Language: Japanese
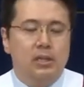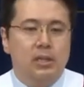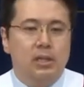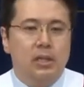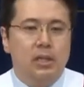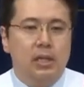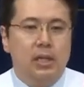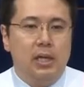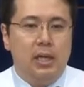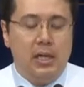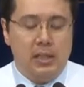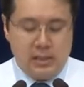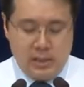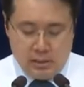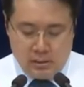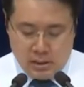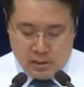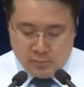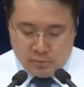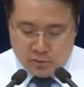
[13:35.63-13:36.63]
アブラハム
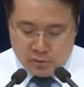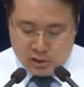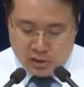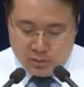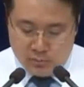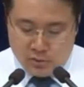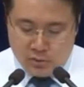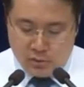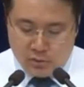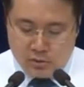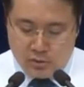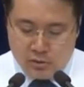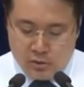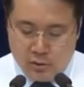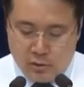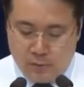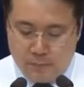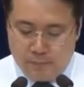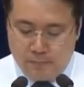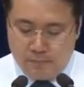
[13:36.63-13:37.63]
がこ
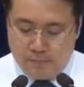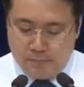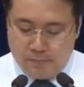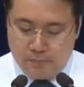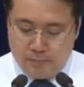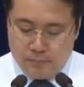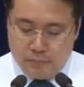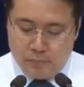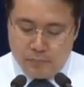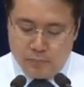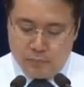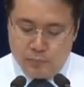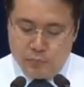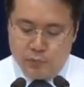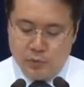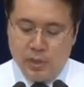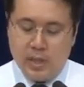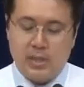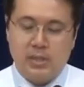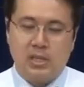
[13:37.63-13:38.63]
の恐竜の木
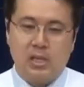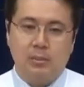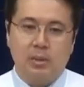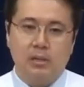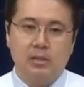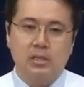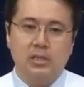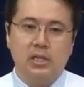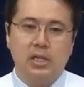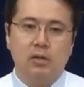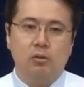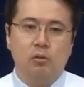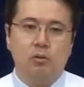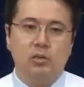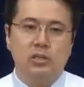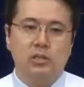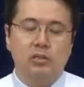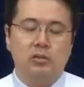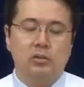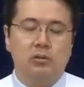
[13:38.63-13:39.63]
を植えること
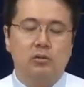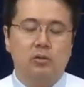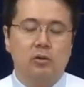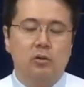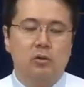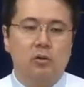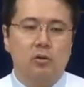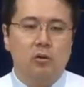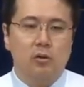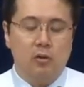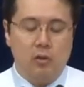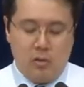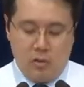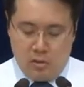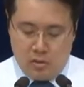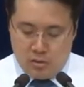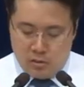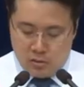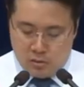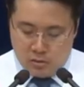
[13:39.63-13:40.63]
によって
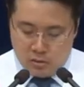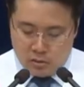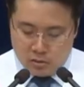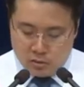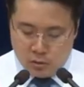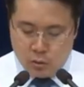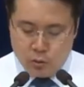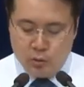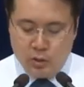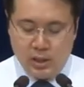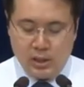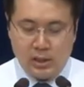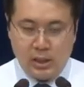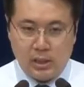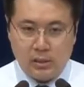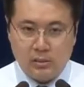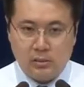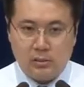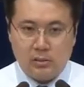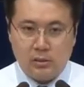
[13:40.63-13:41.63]
このペール
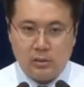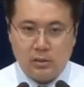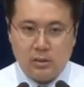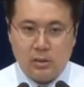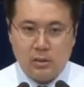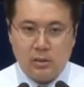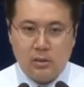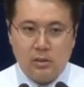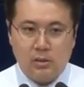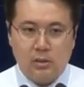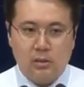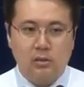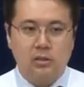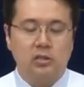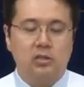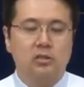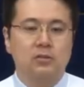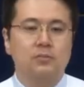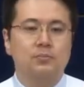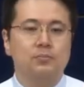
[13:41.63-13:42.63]
芝が私のものだと、
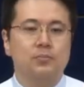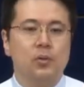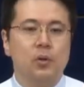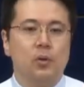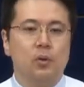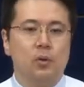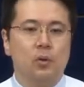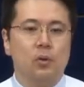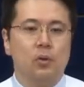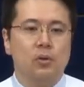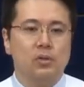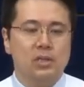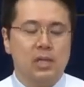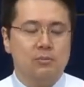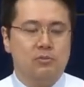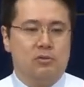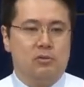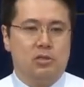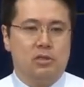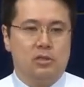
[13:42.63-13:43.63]
え
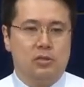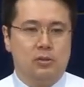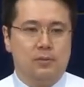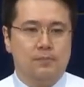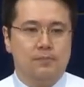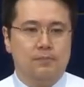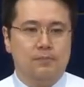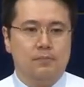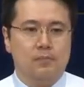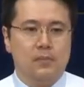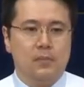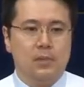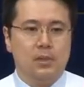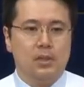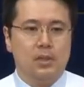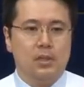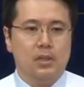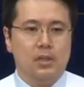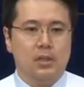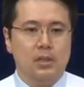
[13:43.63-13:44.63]
宣言するそういう
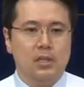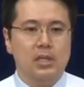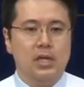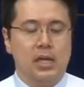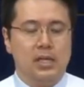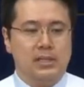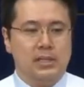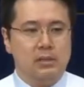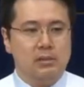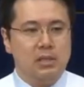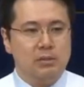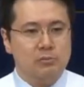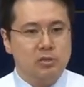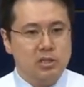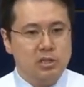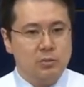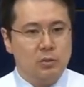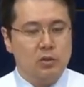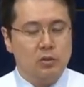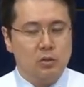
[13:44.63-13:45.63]
証としたわ
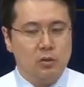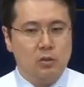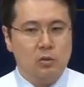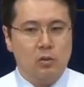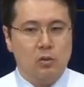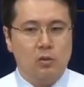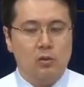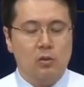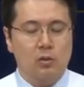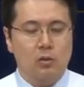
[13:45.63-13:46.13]
けですね